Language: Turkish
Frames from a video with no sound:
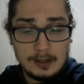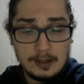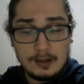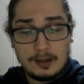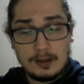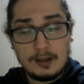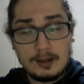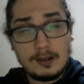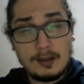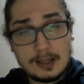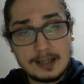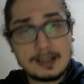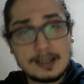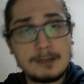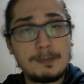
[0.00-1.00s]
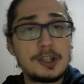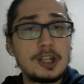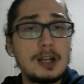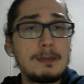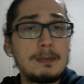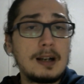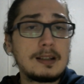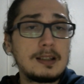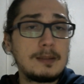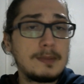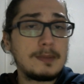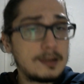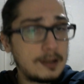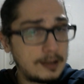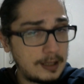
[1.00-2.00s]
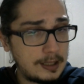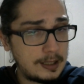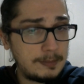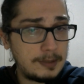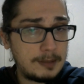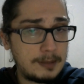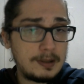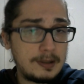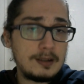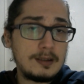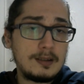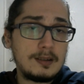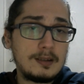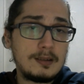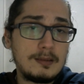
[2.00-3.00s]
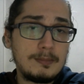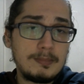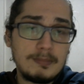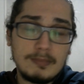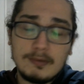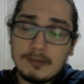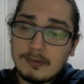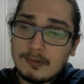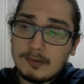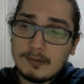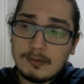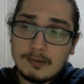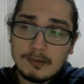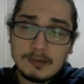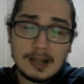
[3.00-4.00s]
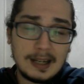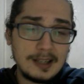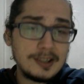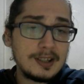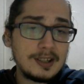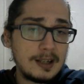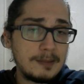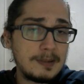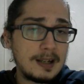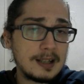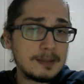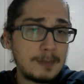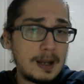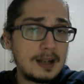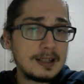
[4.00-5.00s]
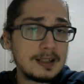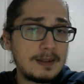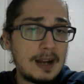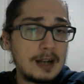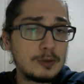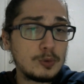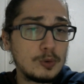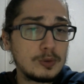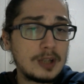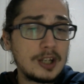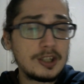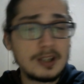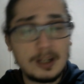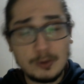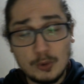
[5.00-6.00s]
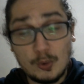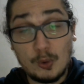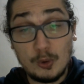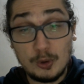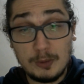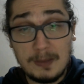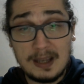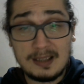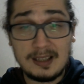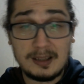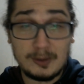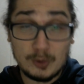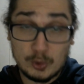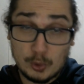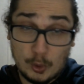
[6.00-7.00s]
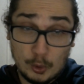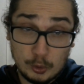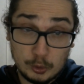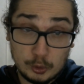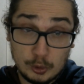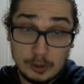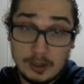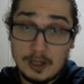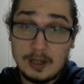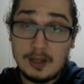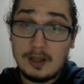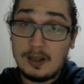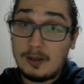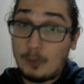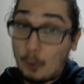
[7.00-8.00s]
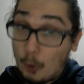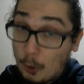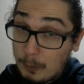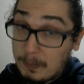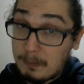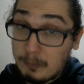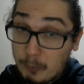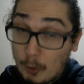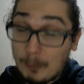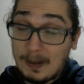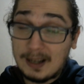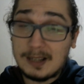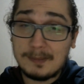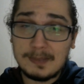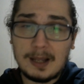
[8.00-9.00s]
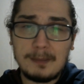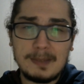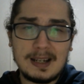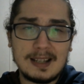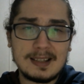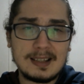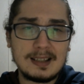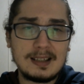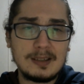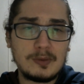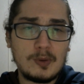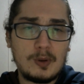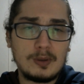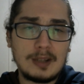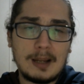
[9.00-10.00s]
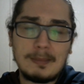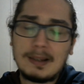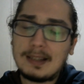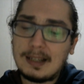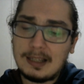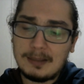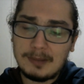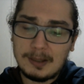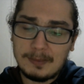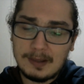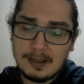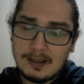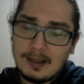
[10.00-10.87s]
E, Kasımpaşa'ya baktığımızda dediğim gibi e, kalecileri biraz maalesef Ertuğrul Taşkıran çok oyunu bekletti, soğuttu. O, o bakımdan biraz sıkıntı oldu ama dediğim gibi